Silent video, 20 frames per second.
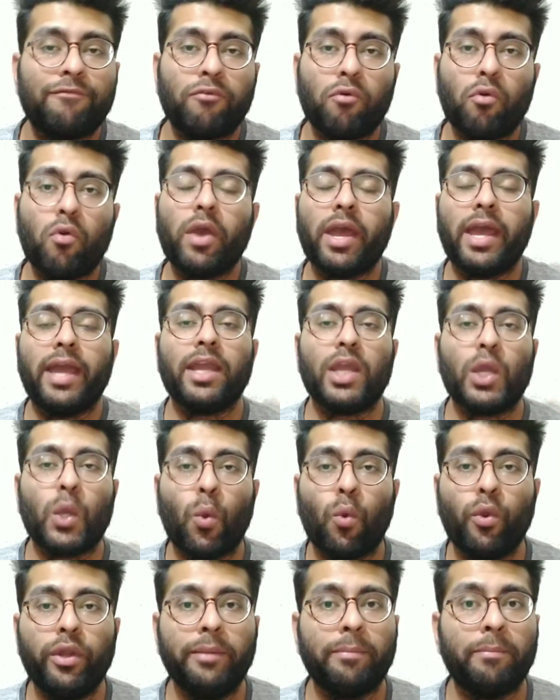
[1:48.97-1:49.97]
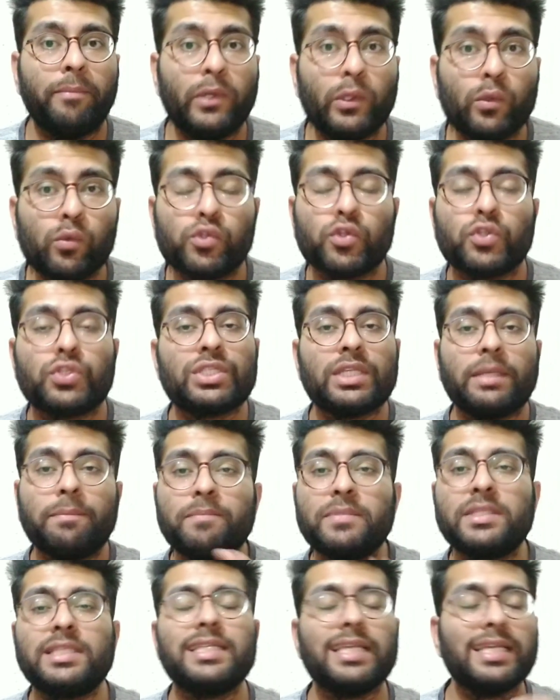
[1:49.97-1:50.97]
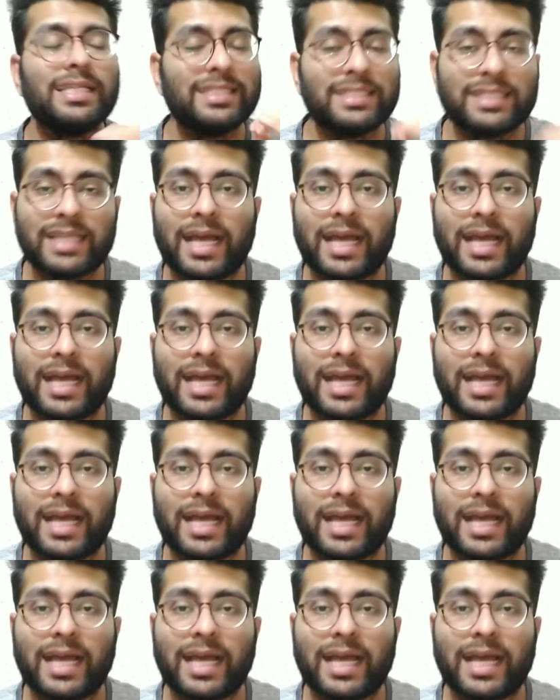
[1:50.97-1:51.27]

वो है कोड ब्लू जो सबसे